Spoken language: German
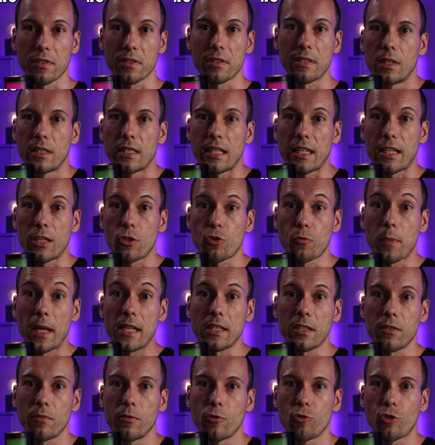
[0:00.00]
Seid
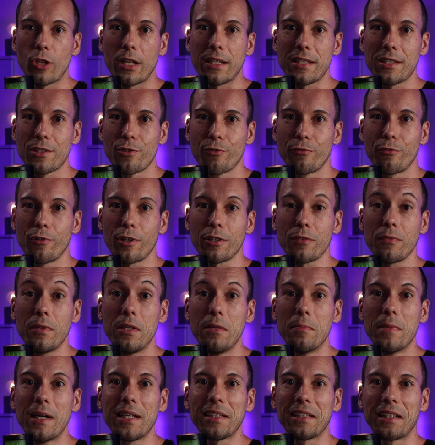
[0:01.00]
gespannt, wir starten sofort wie
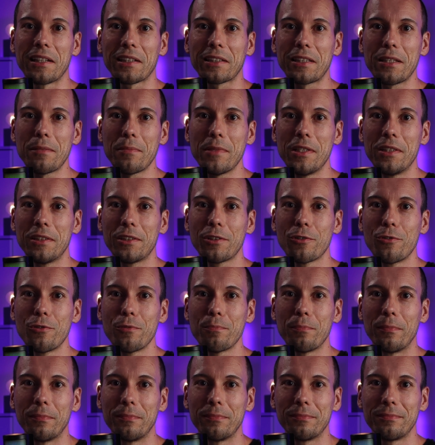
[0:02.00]
immer nach dem
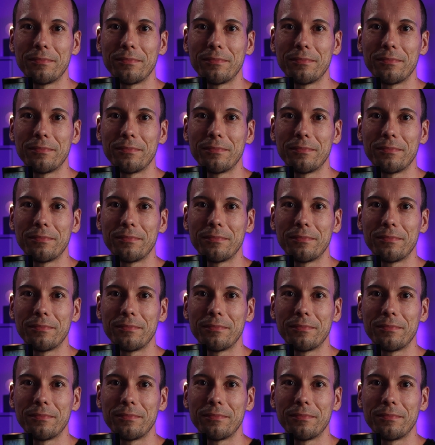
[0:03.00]
Intro.